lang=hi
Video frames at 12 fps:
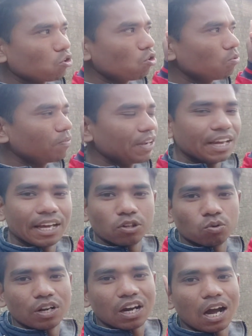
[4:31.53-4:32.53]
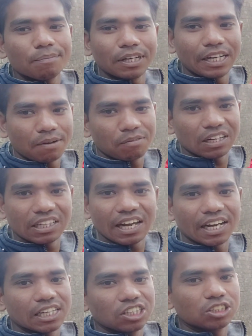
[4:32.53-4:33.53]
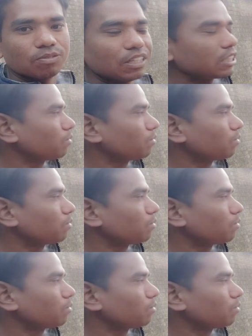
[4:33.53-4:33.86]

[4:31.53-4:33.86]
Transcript: घूमेंगे तो उन्हें काफी टाइम लग जाएगा इस वजह